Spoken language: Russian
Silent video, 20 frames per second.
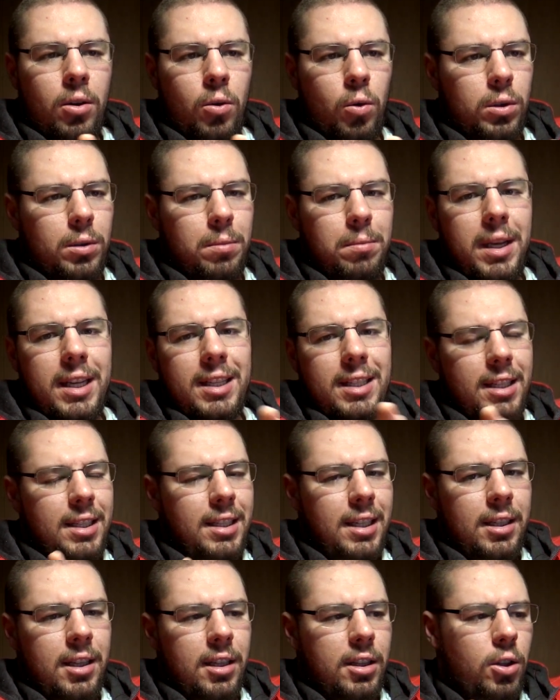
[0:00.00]
от
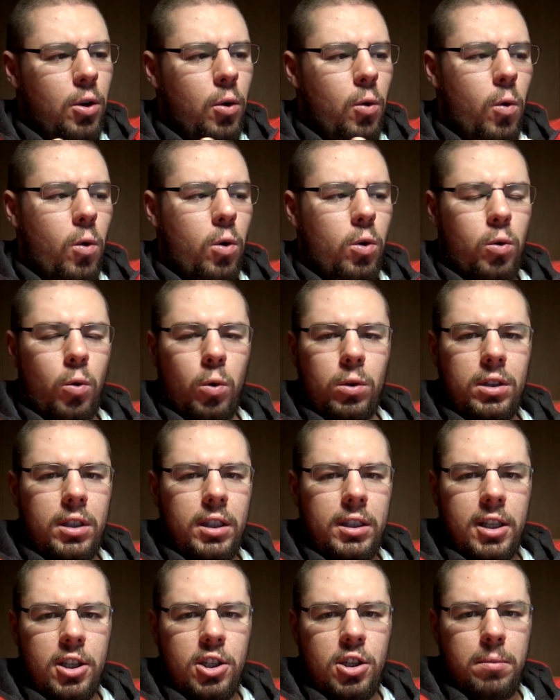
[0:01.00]
месяца до 3, от
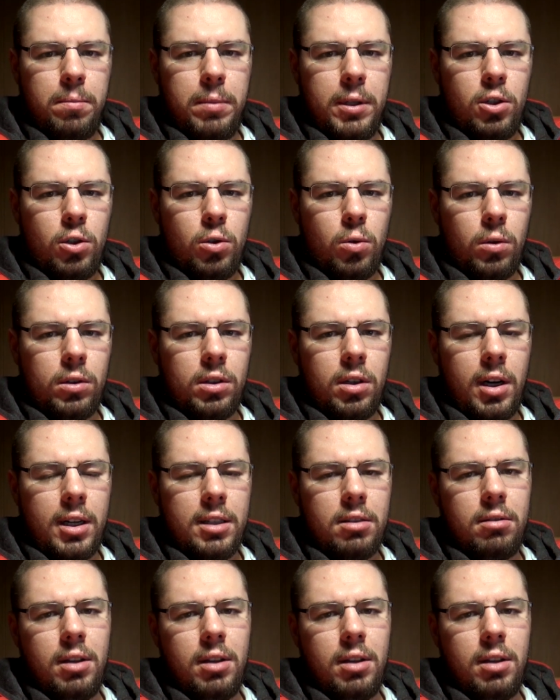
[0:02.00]
1500 раз